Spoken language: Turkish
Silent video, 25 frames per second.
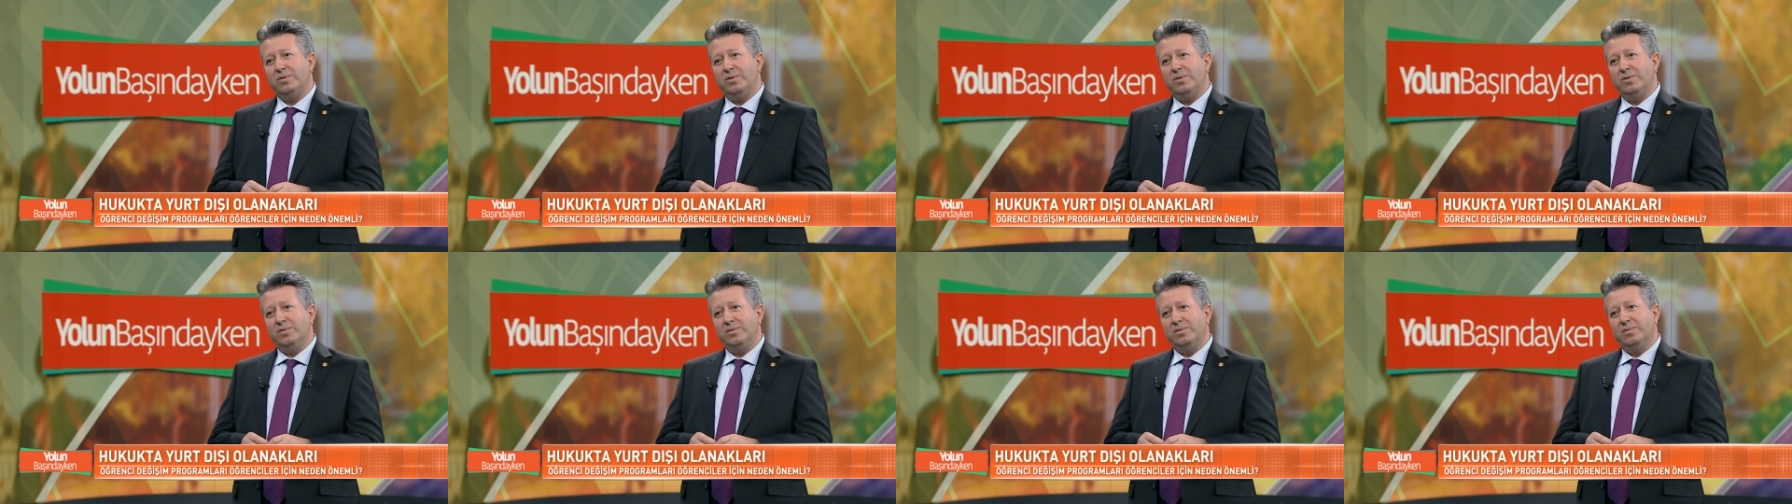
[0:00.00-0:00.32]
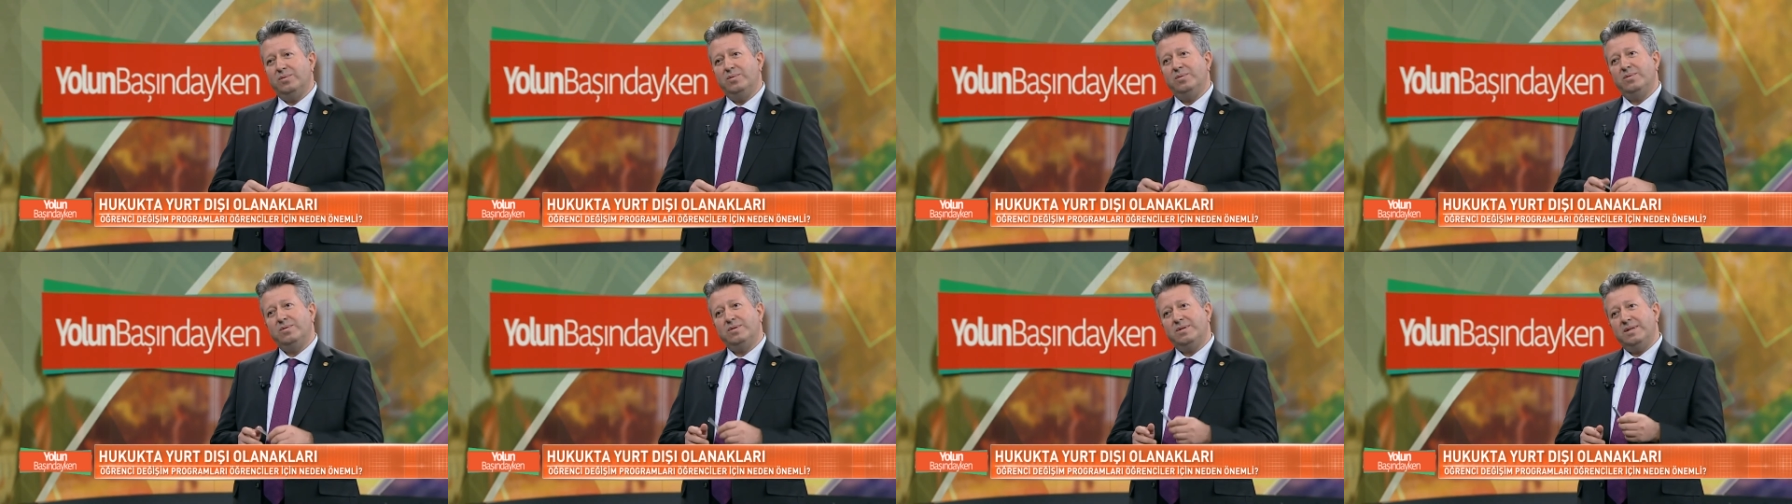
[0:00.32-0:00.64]
oldu.
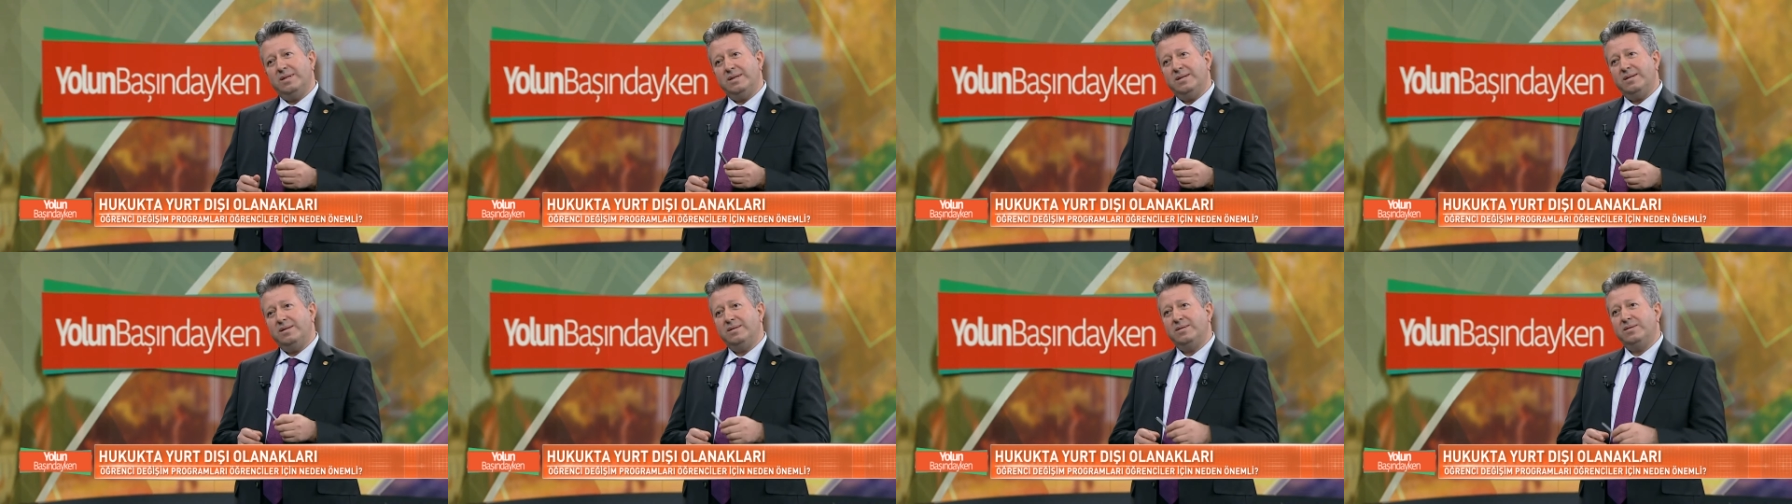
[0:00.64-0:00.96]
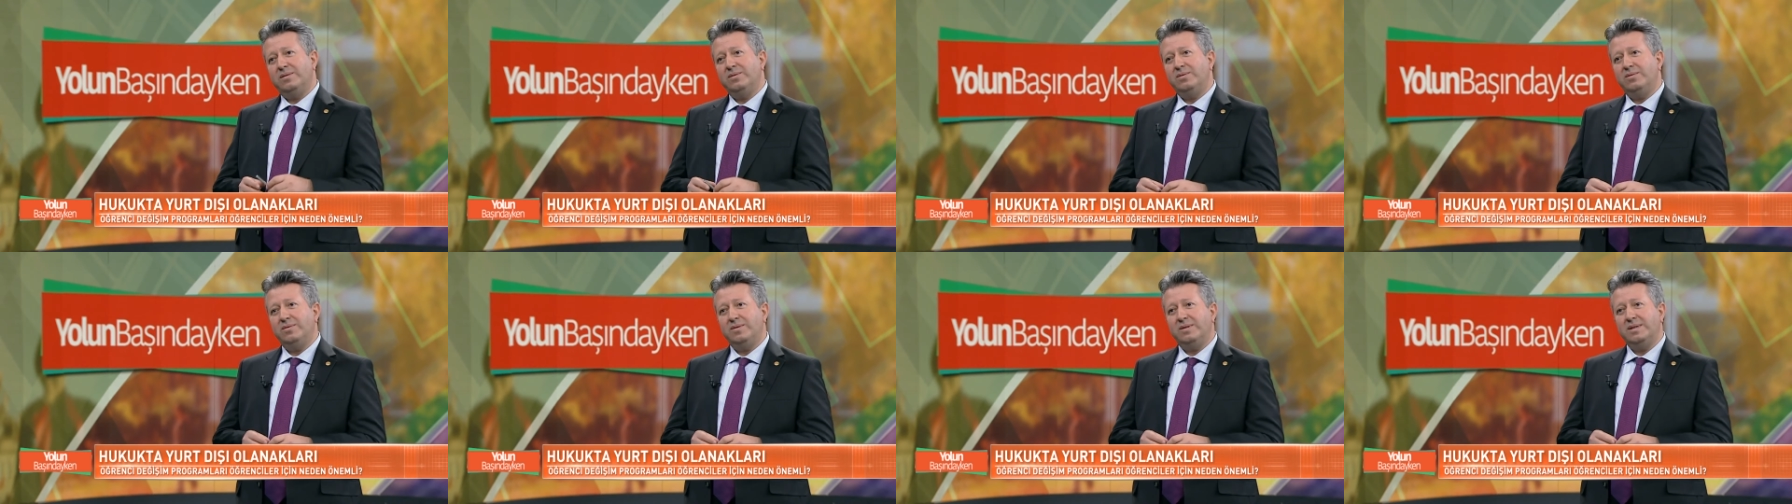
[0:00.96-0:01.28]

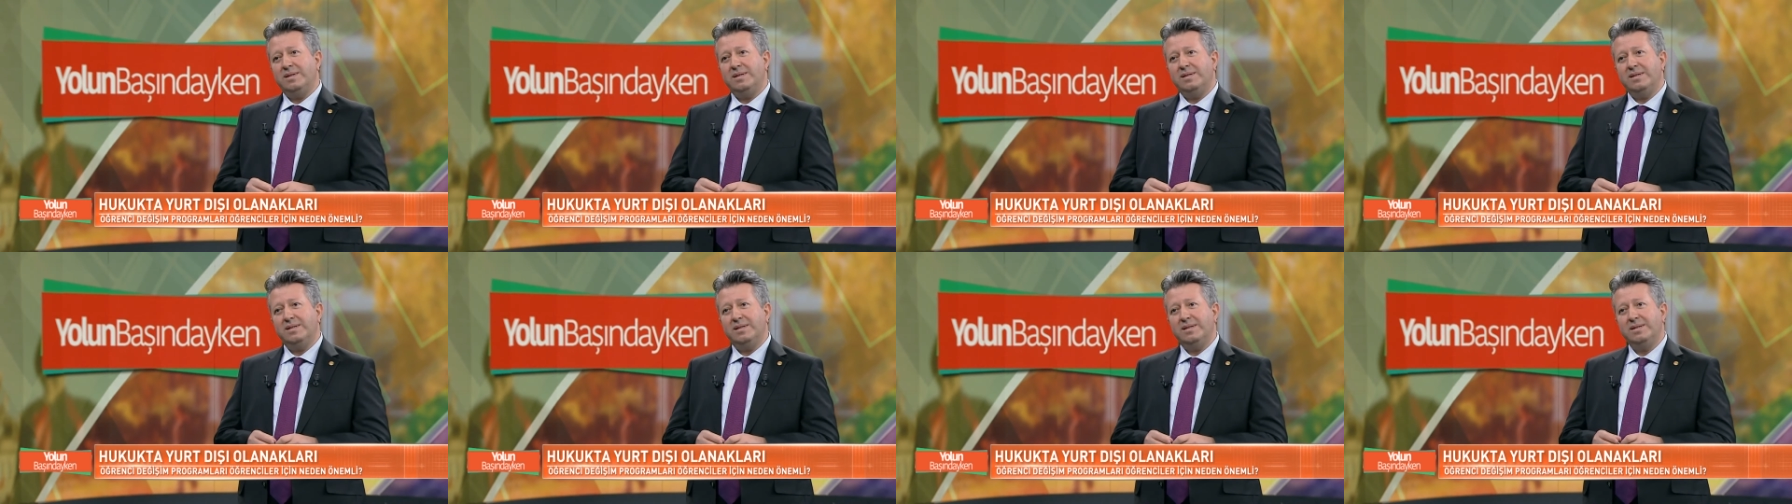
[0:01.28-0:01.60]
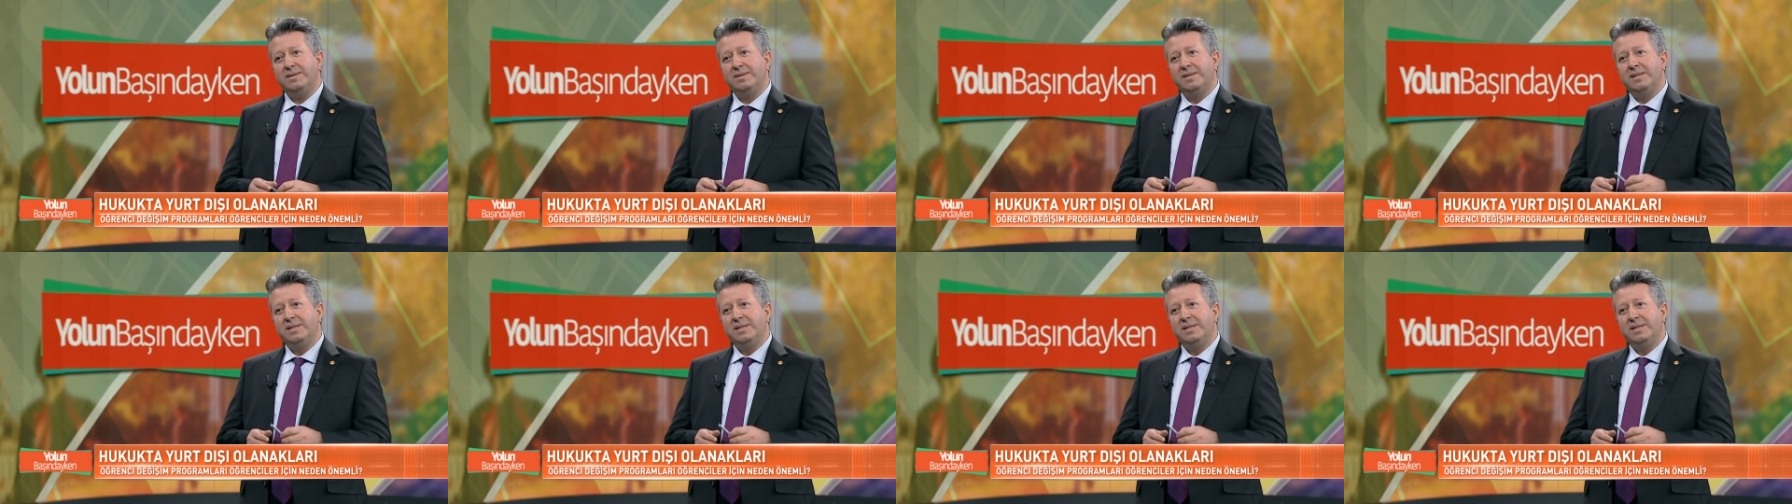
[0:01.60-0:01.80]
Uluslararası düzeyde